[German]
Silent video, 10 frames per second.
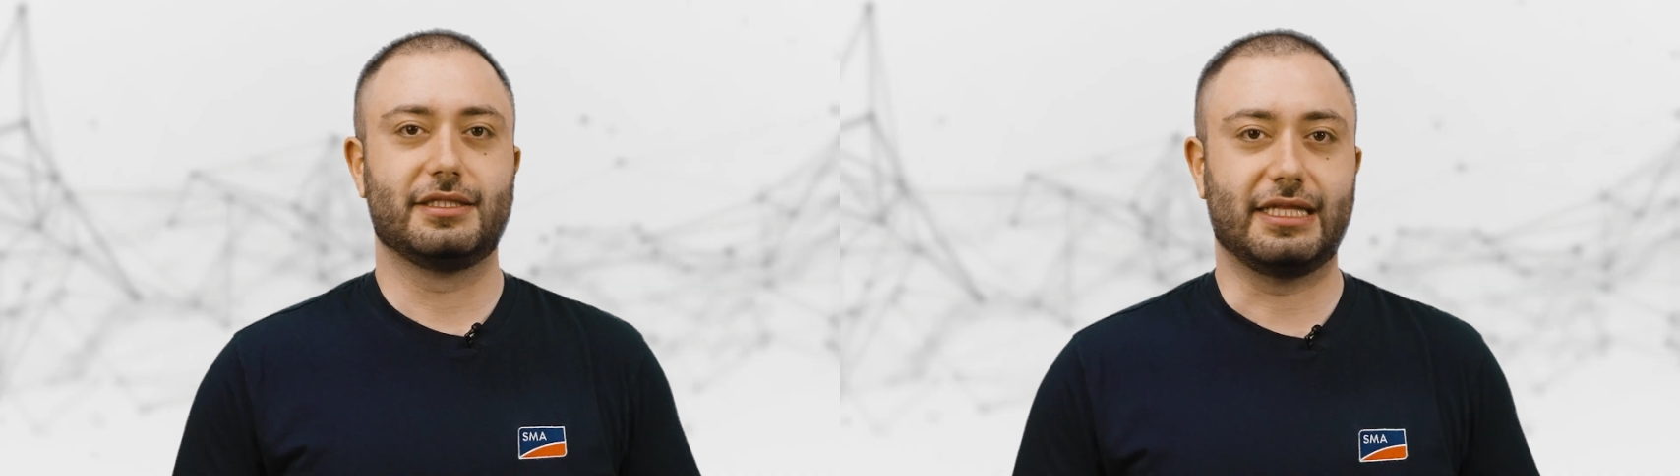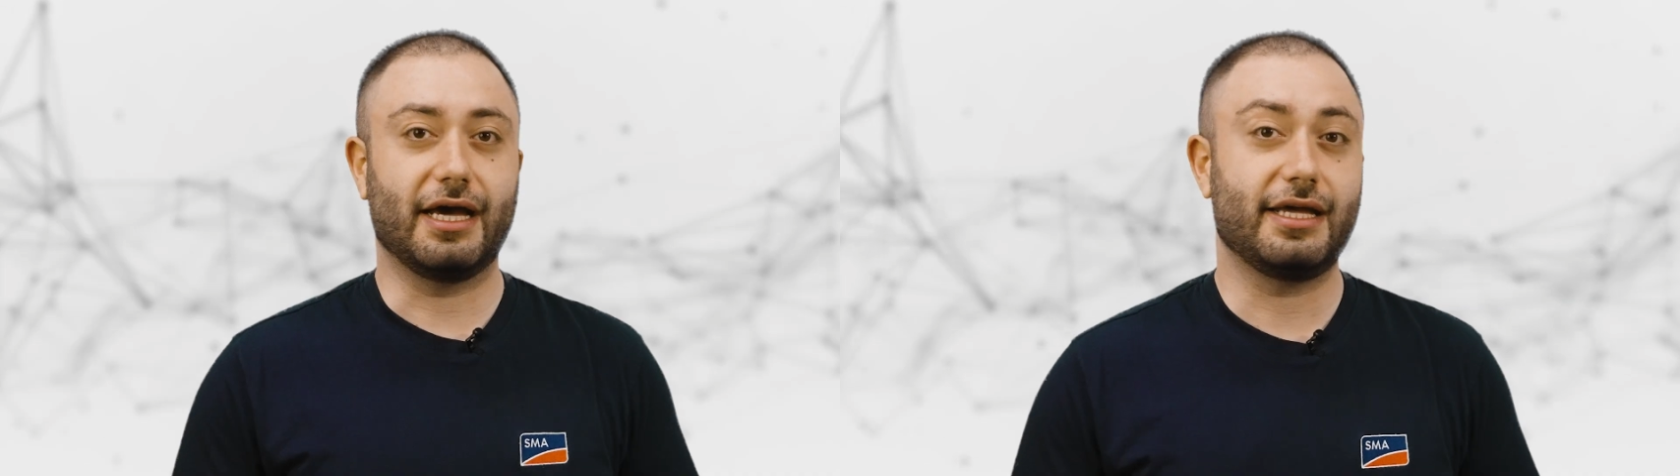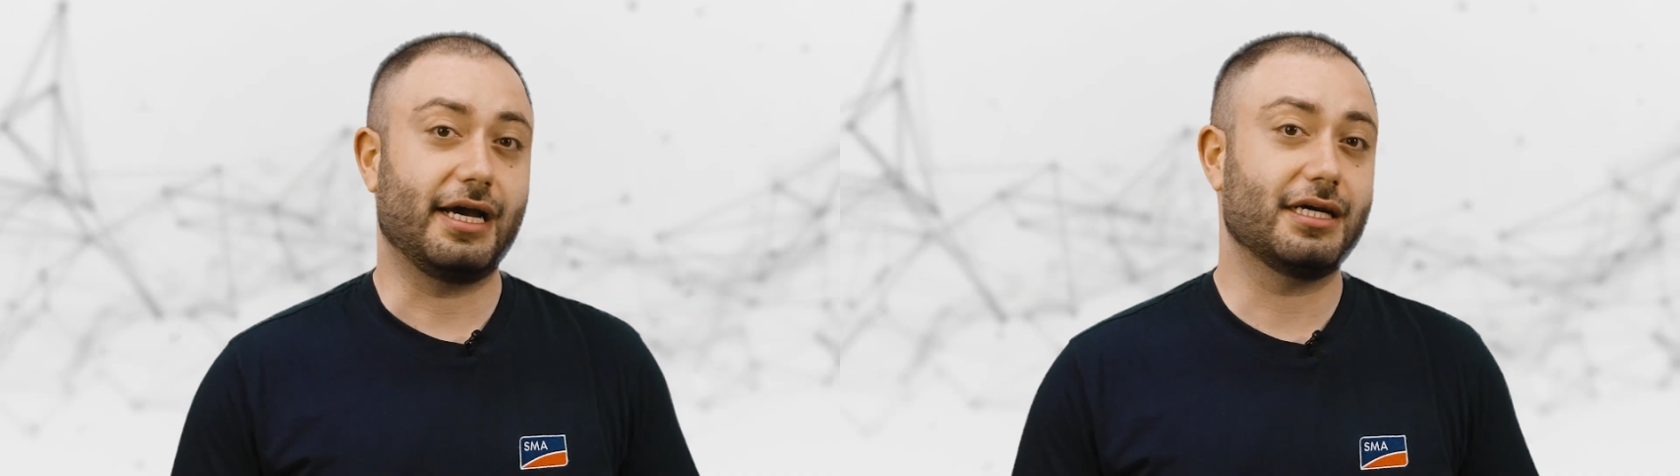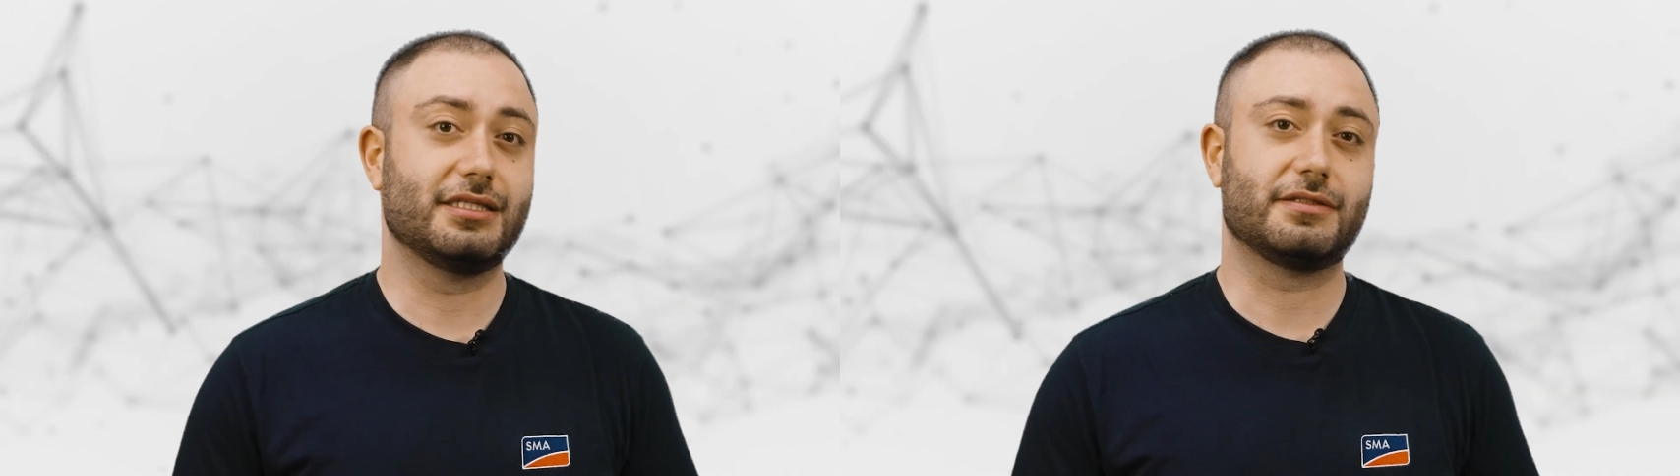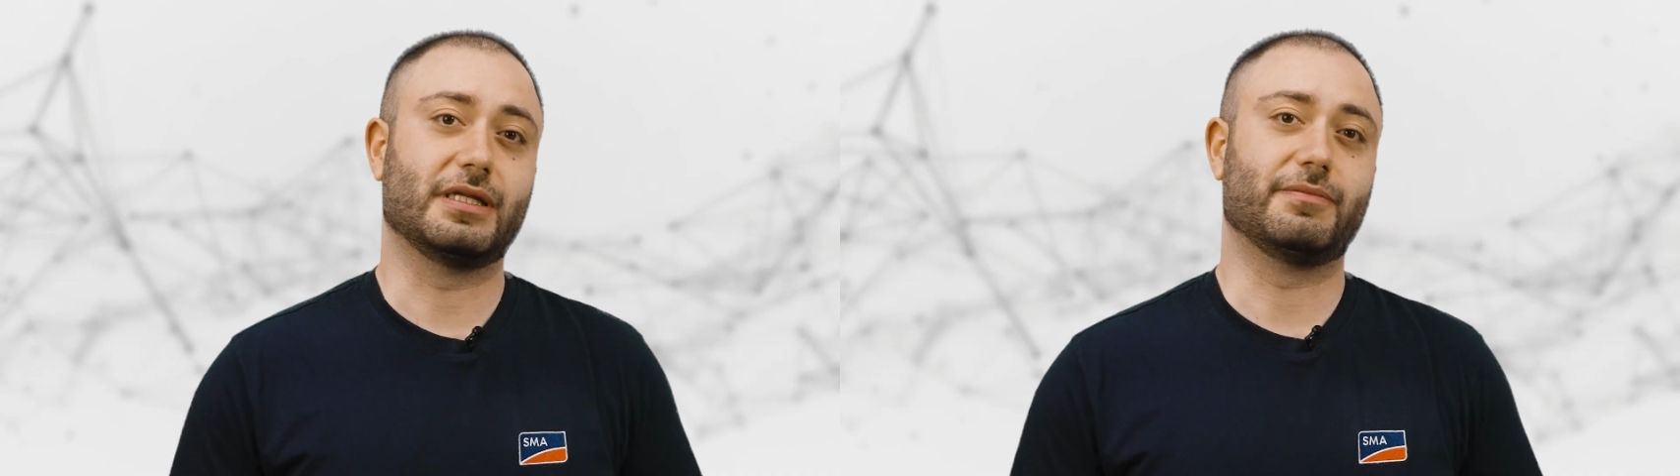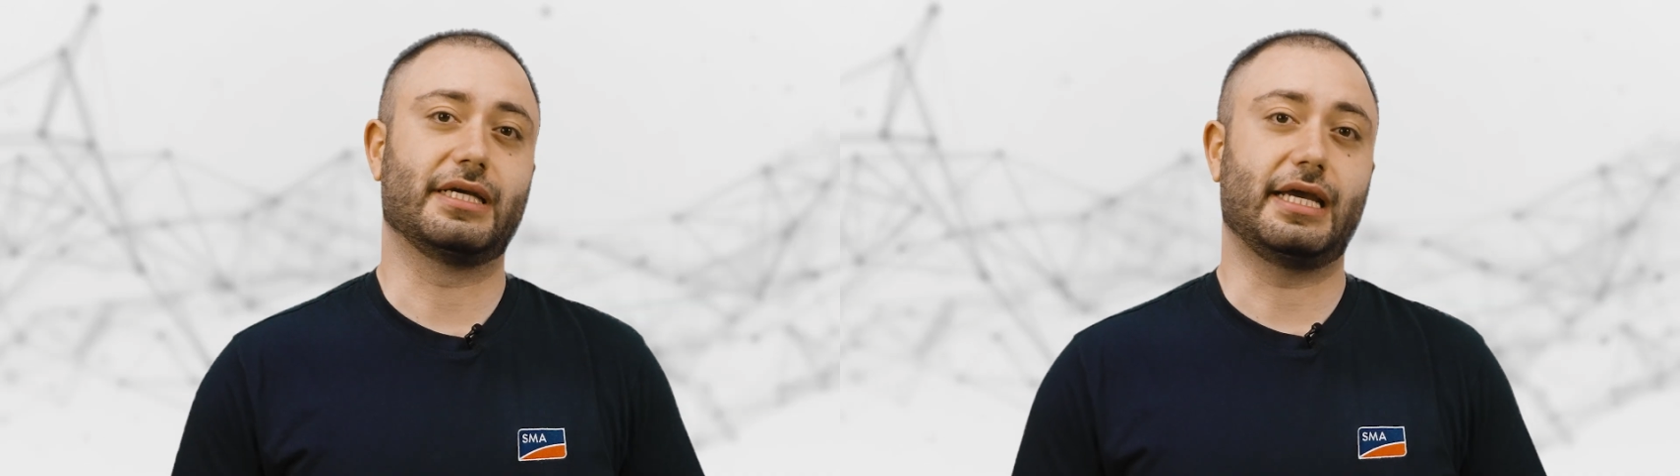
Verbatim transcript: Daher achtet man bei